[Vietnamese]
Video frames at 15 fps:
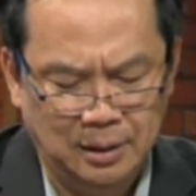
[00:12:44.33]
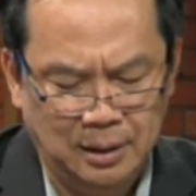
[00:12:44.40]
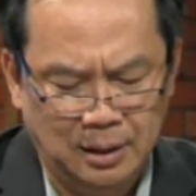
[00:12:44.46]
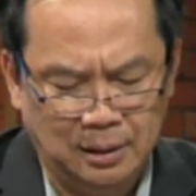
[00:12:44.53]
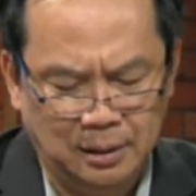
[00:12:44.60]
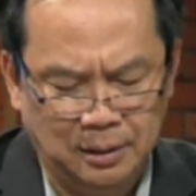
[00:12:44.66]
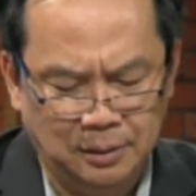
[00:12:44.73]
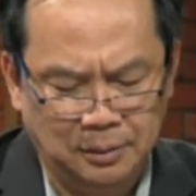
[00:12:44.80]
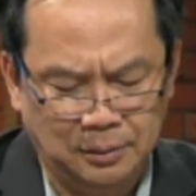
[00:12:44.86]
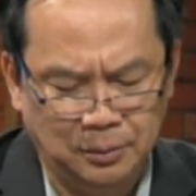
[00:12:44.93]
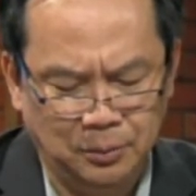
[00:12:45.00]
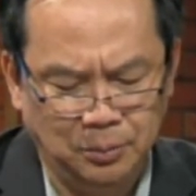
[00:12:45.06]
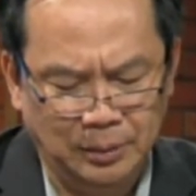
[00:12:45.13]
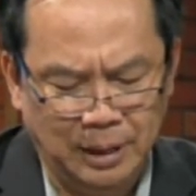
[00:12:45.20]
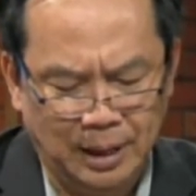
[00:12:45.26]
à,
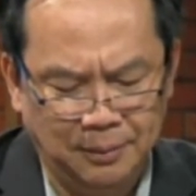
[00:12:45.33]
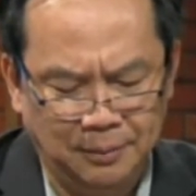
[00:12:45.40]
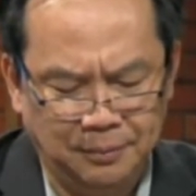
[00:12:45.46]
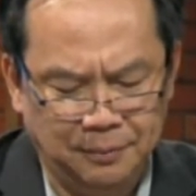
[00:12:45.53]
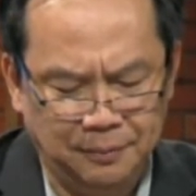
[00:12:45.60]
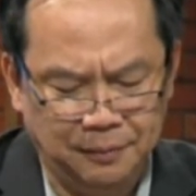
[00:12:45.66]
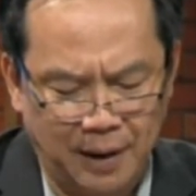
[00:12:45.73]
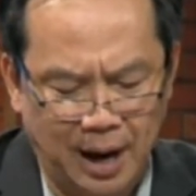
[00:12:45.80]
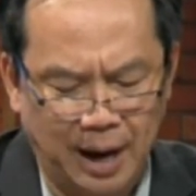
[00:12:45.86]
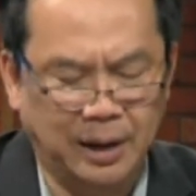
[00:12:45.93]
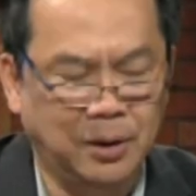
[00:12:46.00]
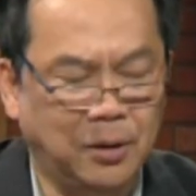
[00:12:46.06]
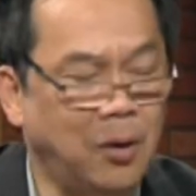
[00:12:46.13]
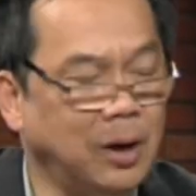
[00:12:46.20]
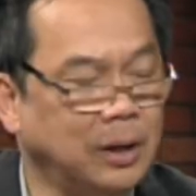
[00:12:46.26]
chúng ta phải
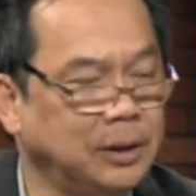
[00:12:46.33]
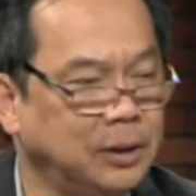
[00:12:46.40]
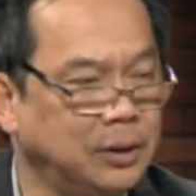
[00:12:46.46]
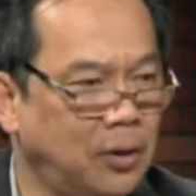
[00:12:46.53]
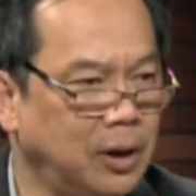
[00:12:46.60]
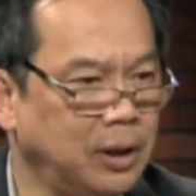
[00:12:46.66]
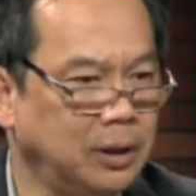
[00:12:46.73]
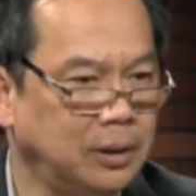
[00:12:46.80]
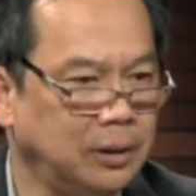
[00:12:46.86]
có cái tiếng nói